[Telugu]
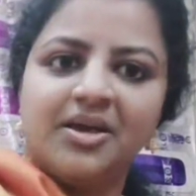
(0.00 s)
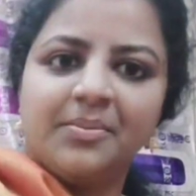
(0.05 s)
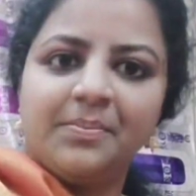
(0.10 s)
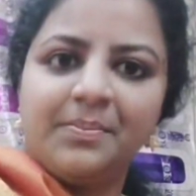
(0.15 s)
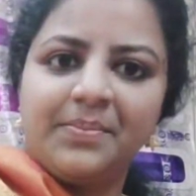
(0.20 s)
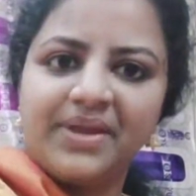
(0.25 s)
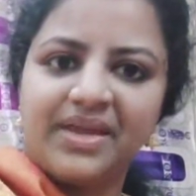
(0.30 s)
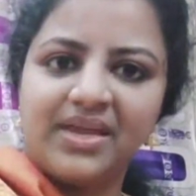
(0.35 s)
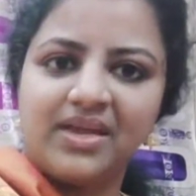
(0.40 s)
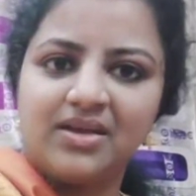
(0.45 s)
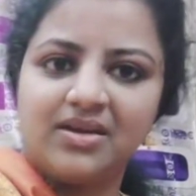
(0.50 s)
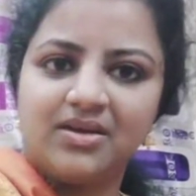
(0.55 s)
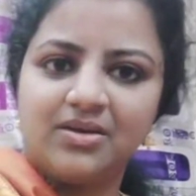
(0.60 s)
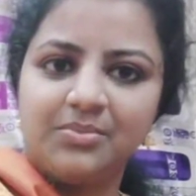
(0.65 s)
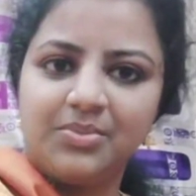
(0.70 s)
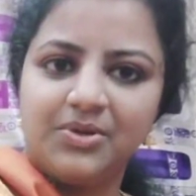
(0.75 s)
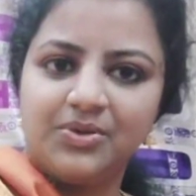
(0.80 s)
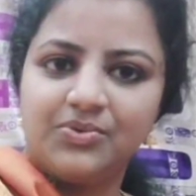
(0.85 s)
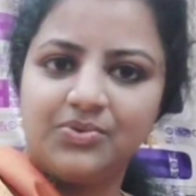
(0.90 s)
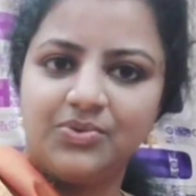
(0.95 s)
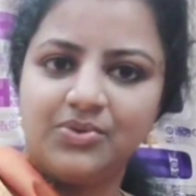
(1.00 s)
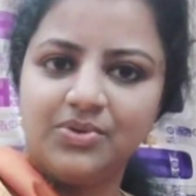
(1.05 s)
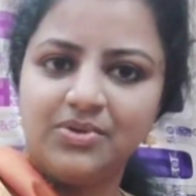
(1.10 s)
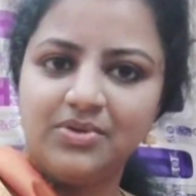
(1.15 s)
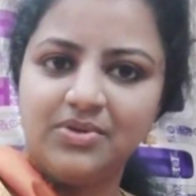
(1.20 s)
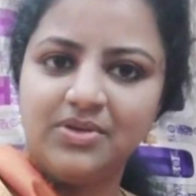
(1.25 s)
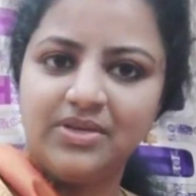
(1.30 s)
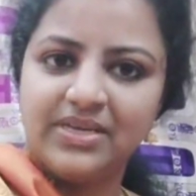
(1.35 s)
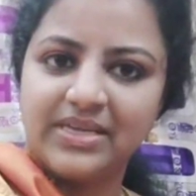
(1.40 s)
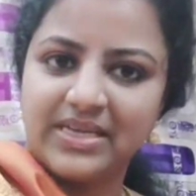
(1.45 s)
పింక్ బ్లూ
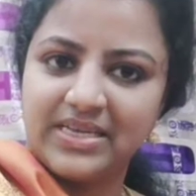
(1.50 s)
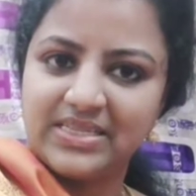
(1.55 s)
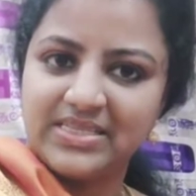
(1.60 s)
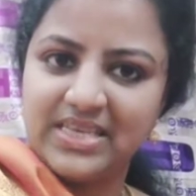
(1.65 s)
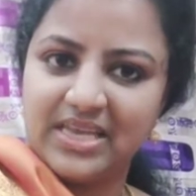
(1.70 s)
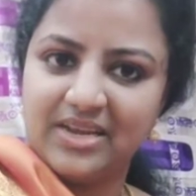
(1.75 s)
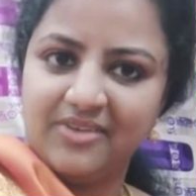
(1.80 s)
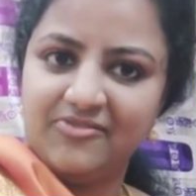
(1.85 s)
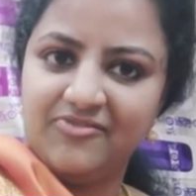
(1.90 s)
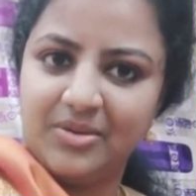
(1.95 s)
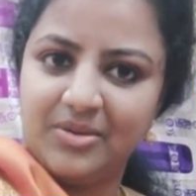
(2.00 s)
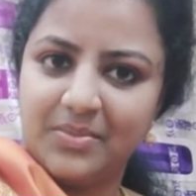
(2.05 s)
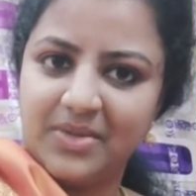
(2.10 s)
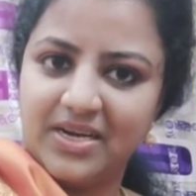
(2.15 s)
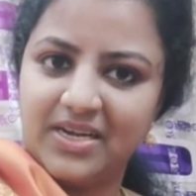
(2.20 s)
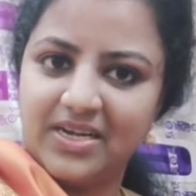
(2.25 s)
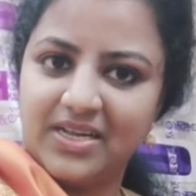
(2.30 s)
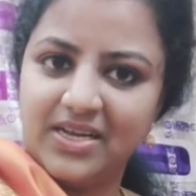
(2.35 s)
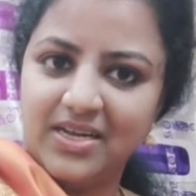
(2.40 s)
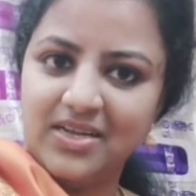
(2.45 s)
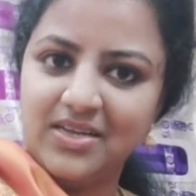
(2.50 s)
ఇంకా సెల్ఫ్ అనమాట